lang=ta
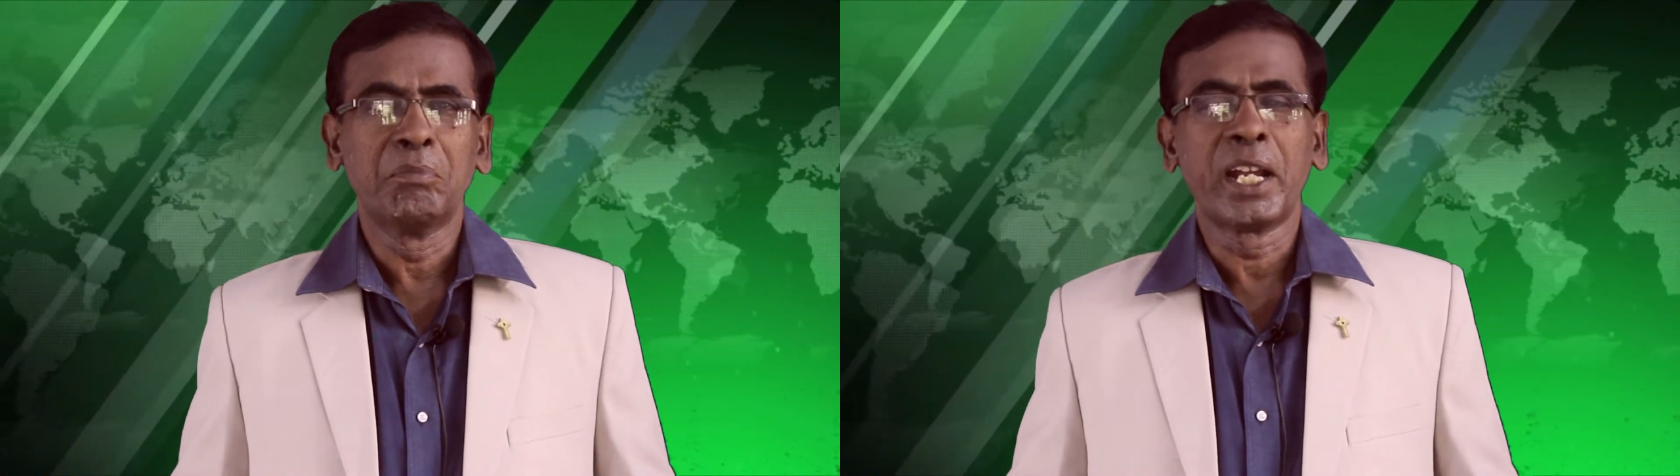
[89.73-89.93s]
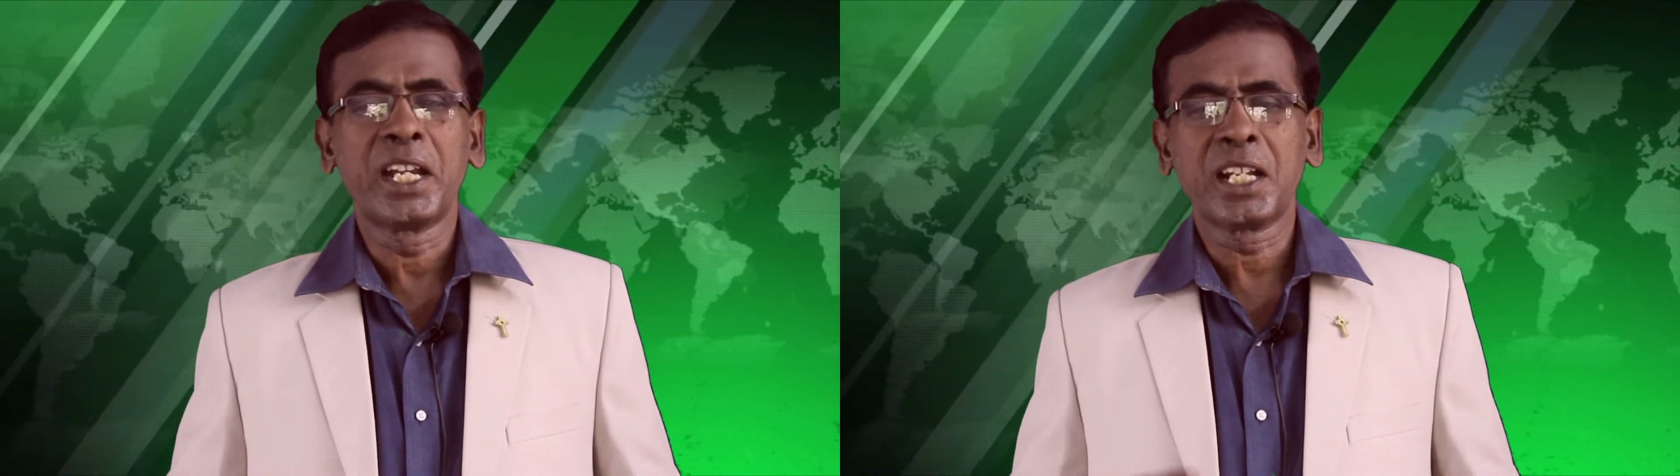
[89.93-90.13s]

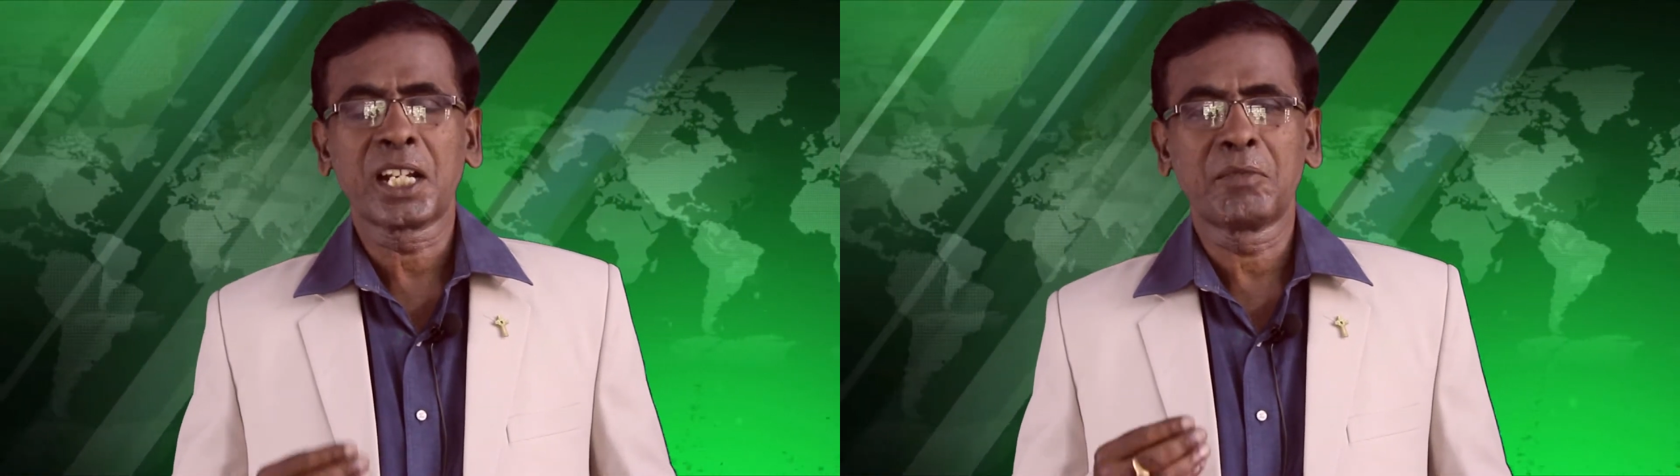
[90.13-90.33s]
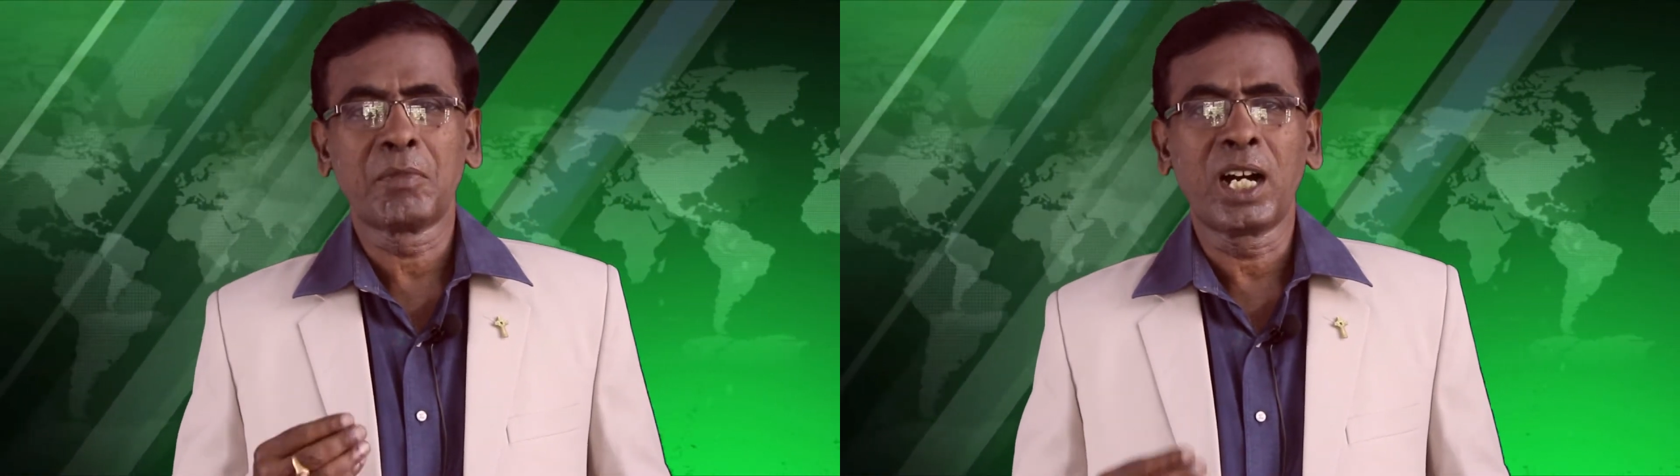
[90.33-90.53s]

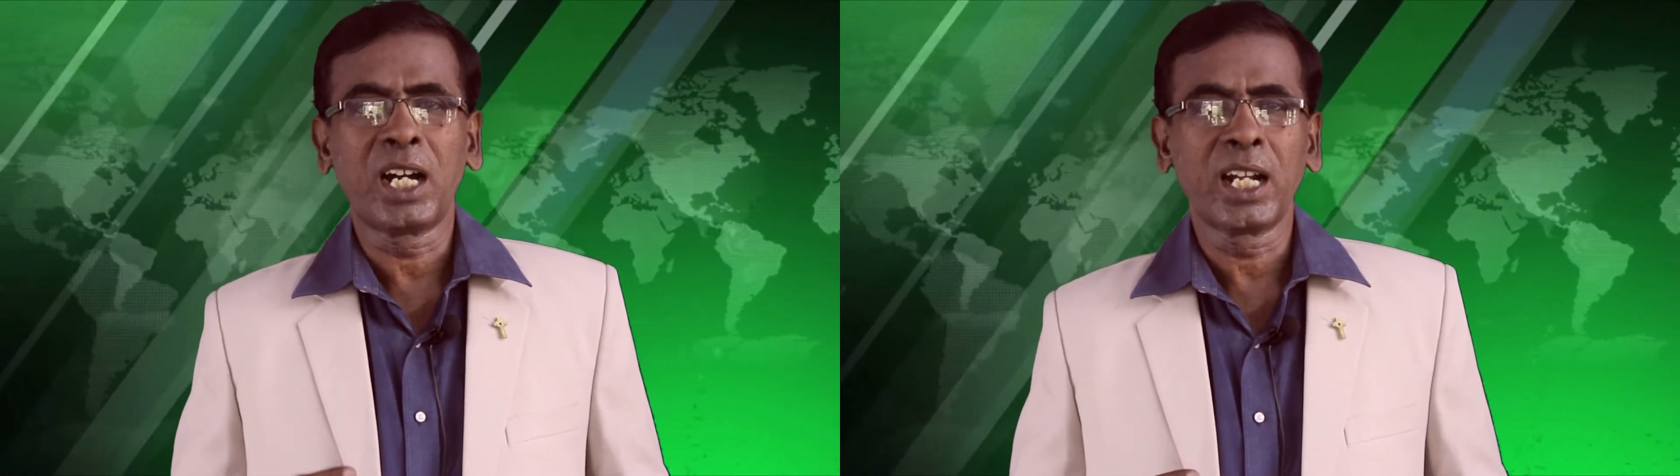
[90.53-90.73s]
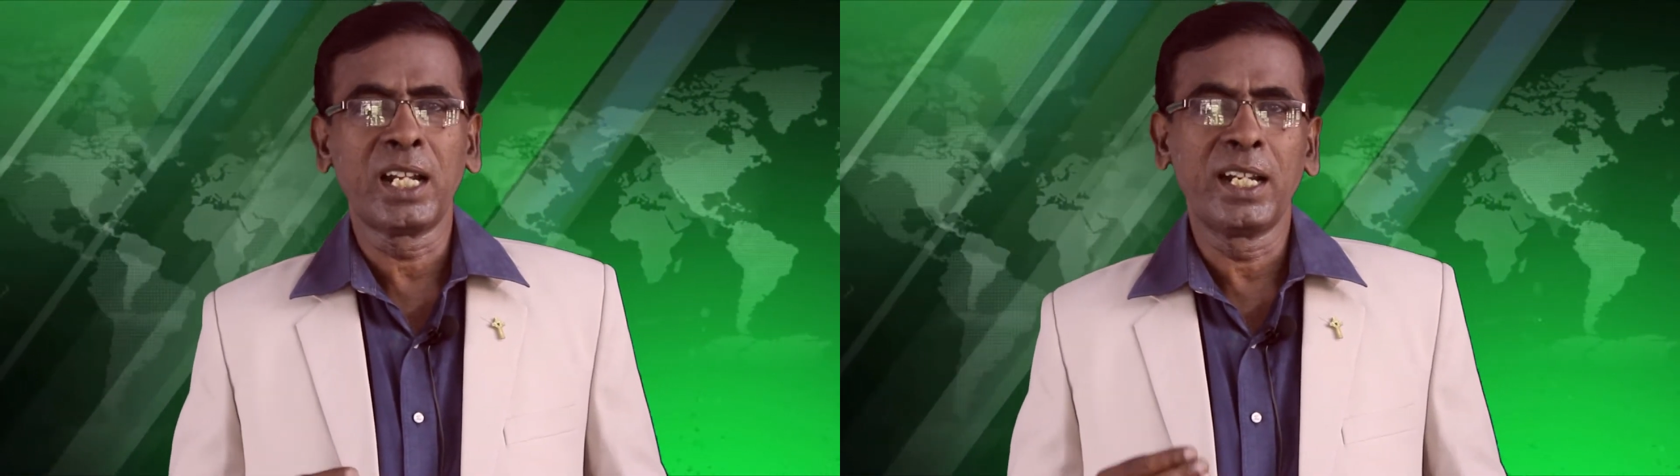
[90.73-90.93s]

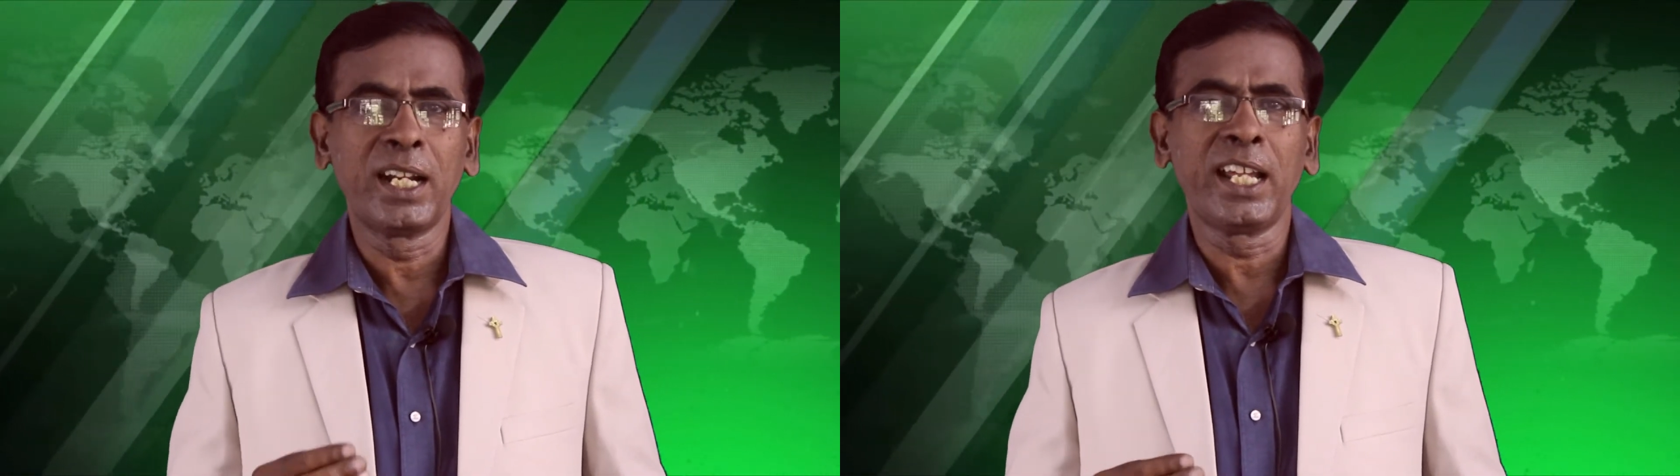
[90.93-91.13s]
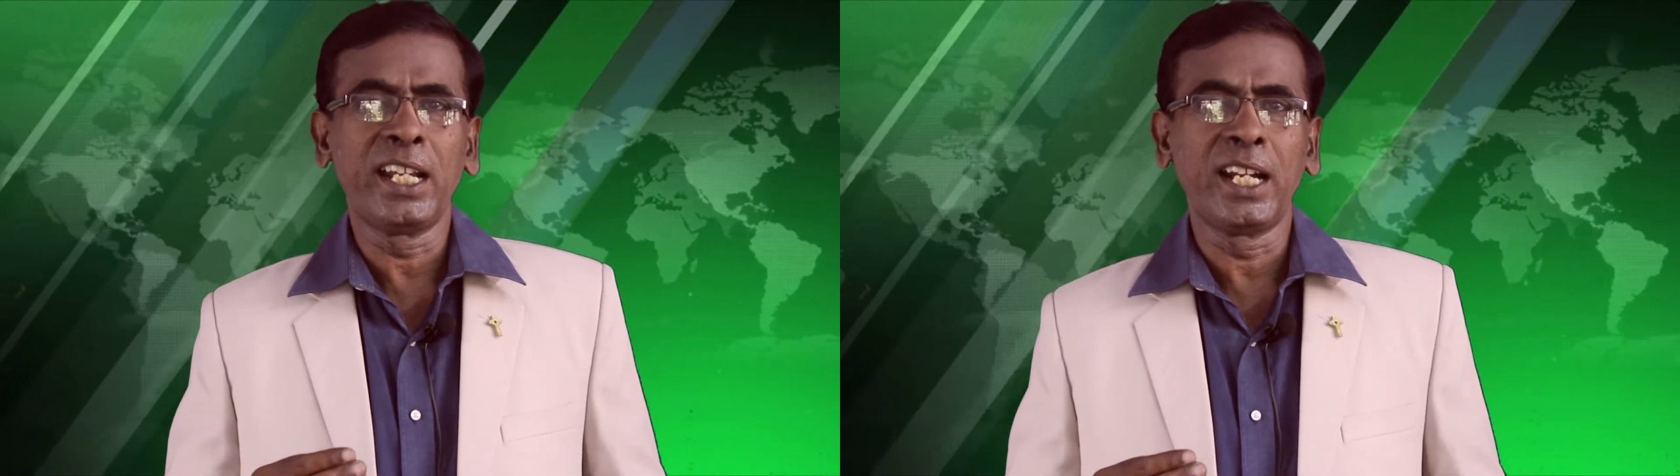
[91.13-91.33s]
பயங்கரமான
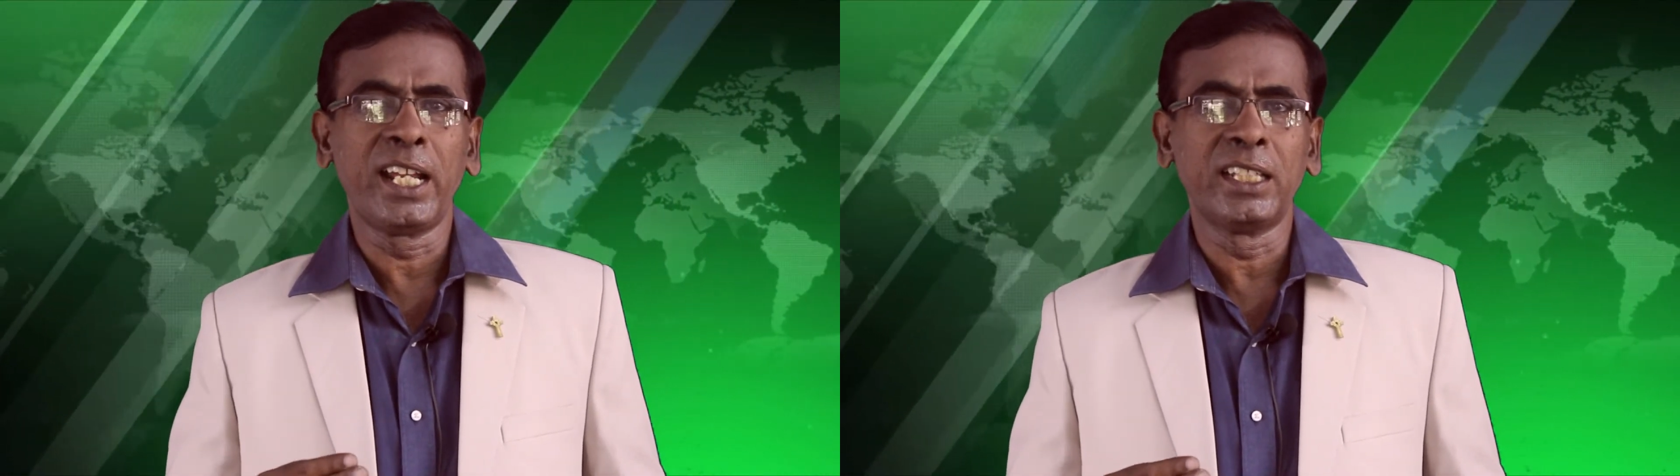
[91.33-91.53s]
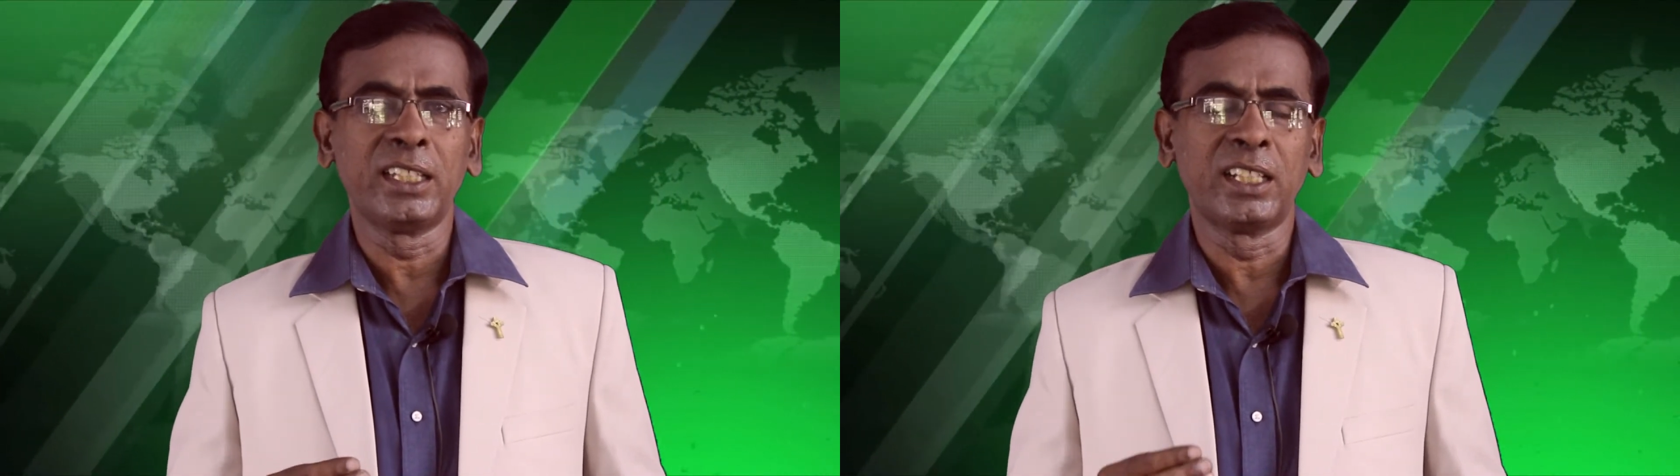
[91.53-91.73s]

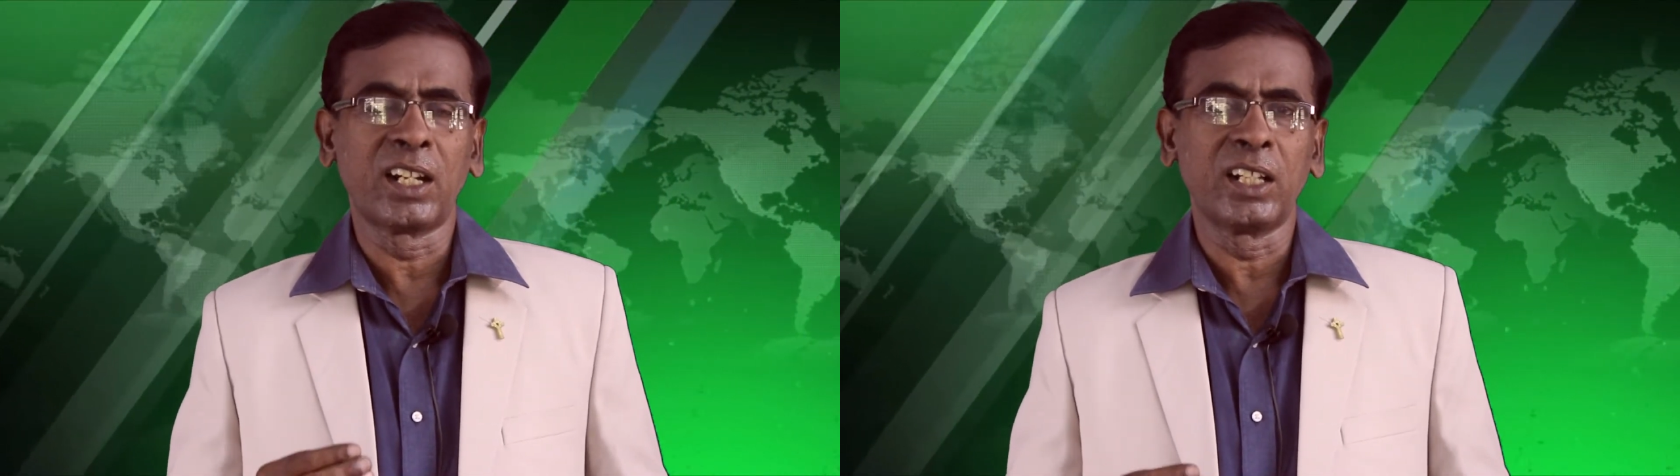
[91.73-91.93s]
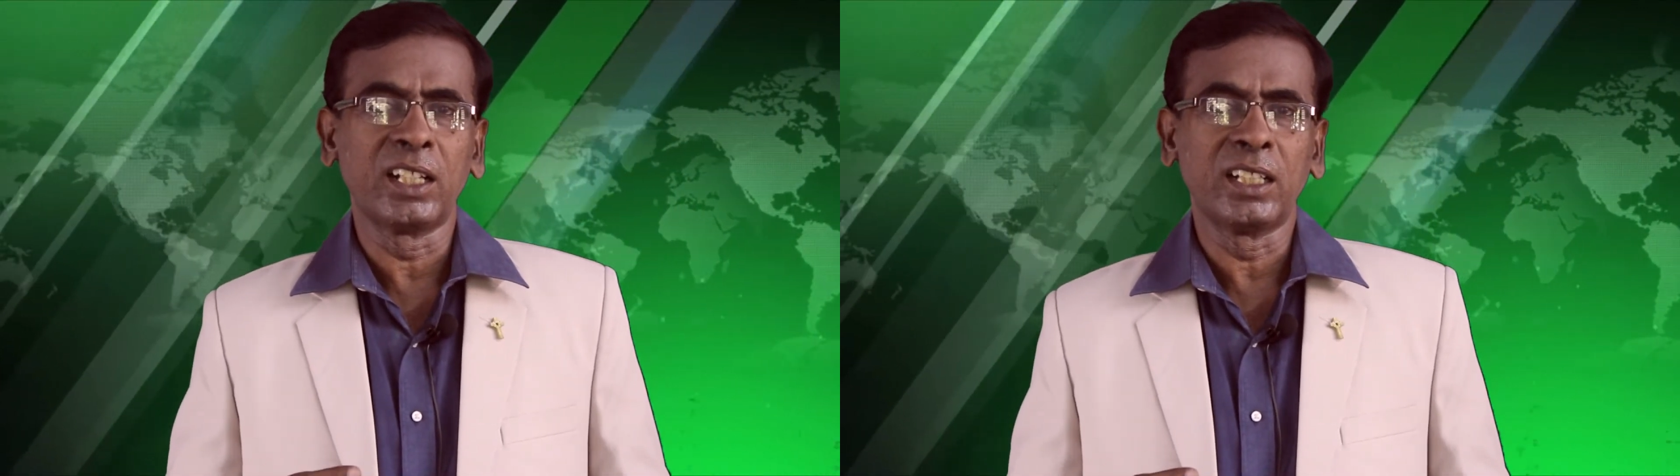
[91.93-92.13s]
நிலையிலே
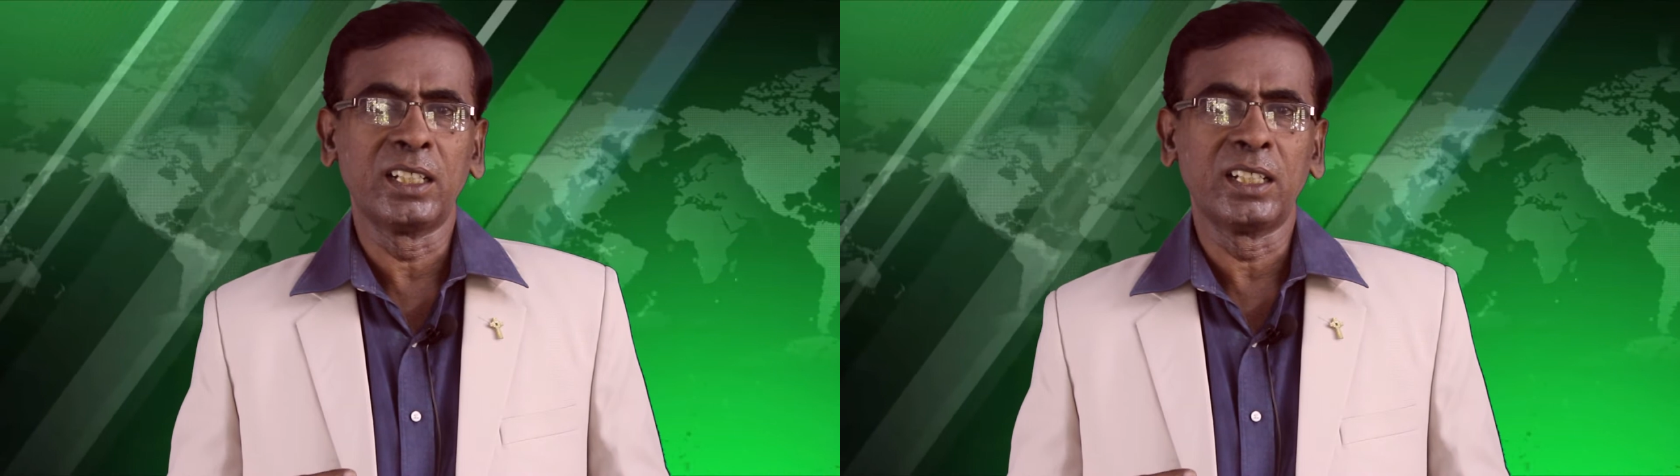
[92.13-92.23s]
இன்று